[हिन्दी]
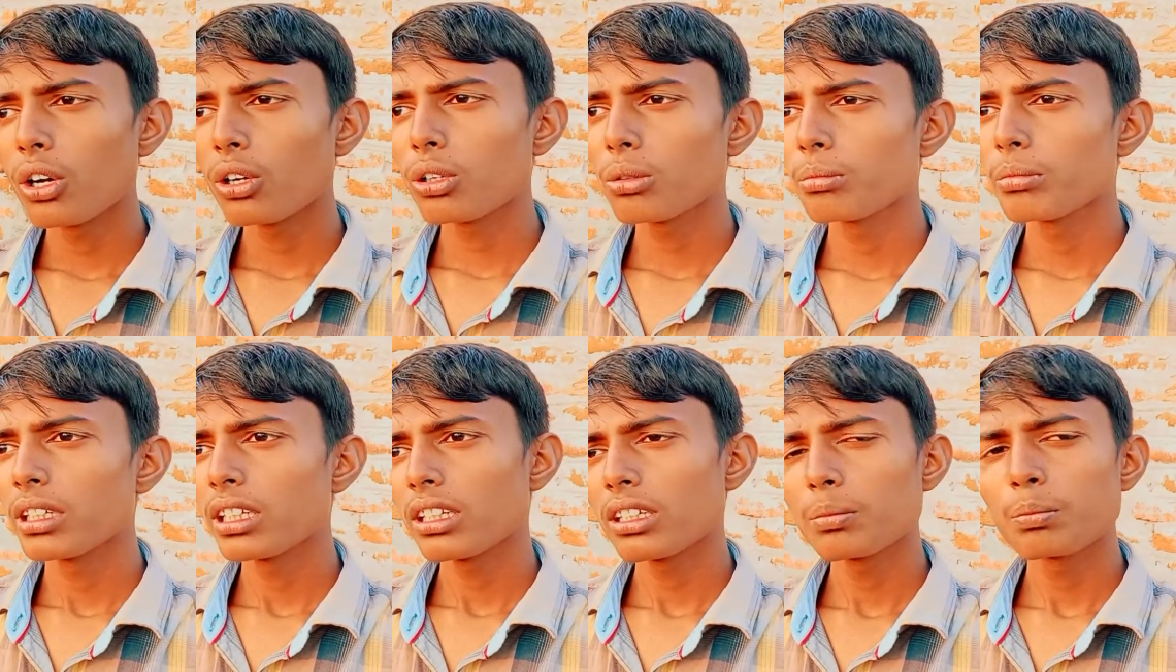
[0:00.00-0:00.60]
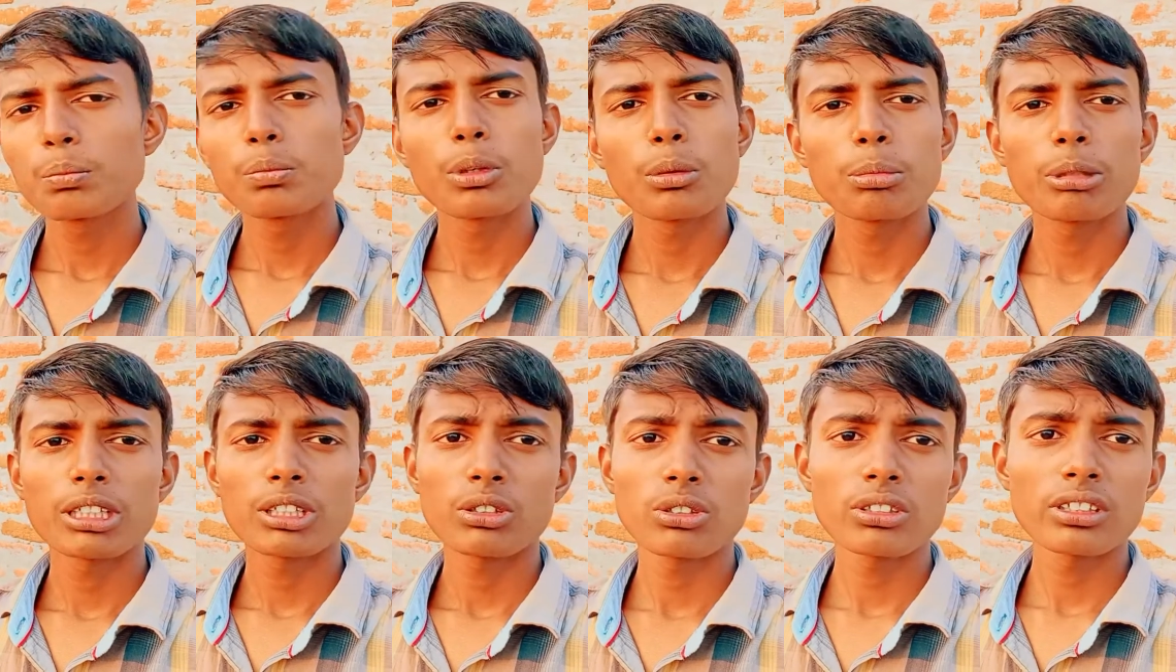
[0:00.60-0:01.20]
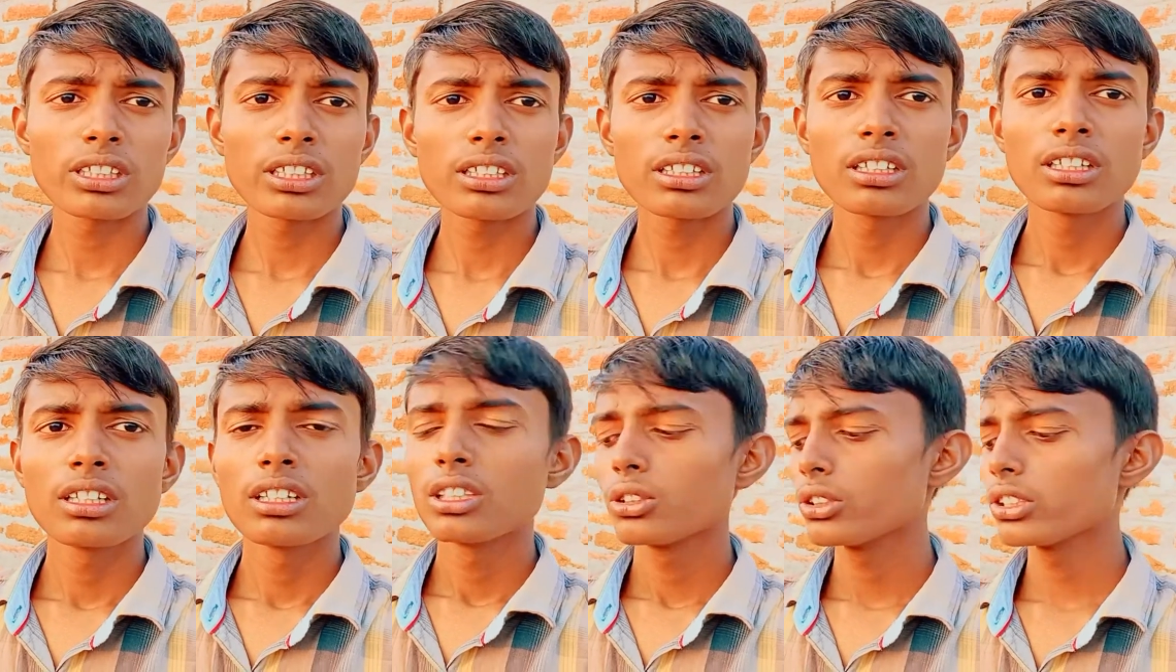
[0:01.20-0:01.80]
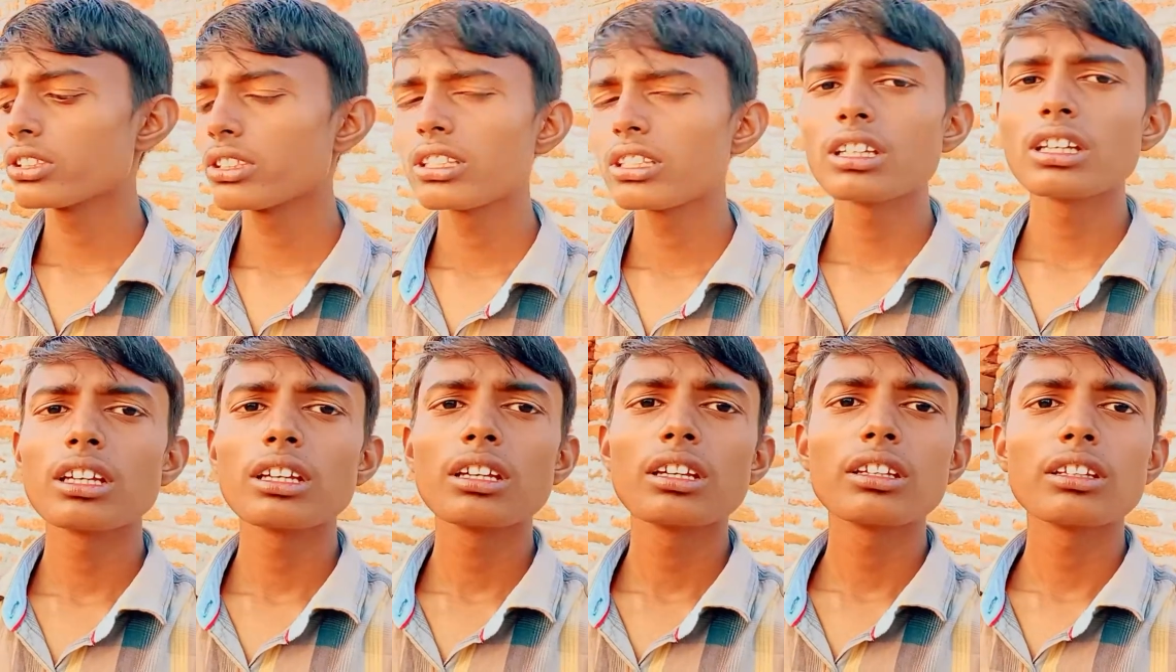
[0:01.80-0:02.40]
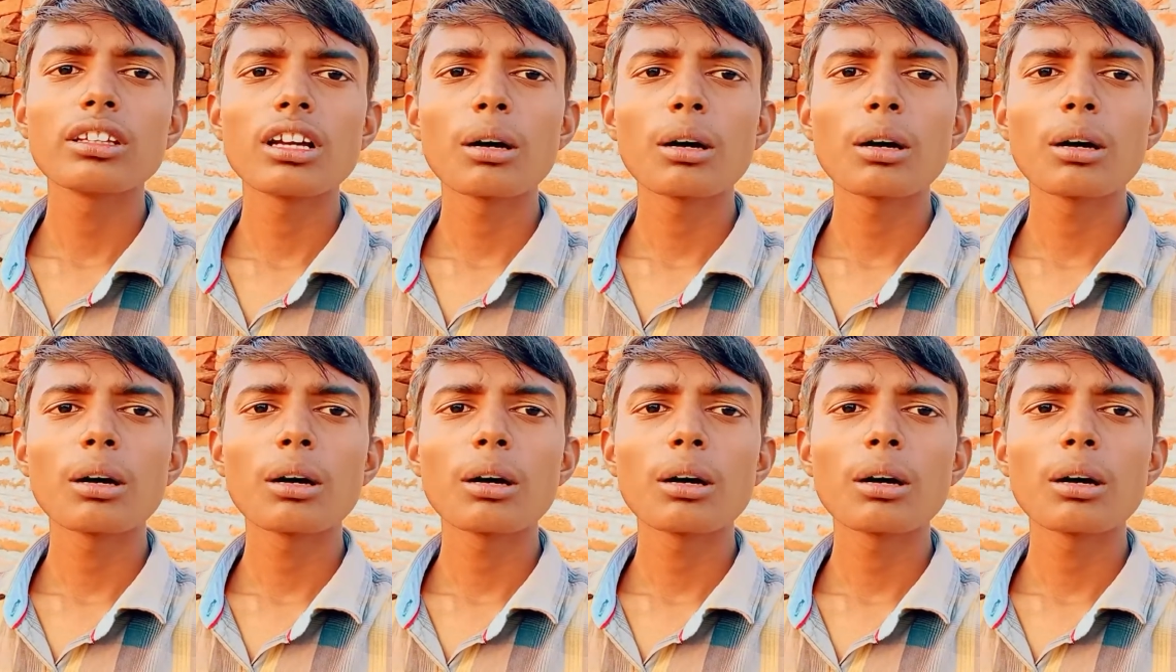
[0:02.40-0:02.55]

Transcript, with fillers: और मेरा पोपट हो गया तो इसलिए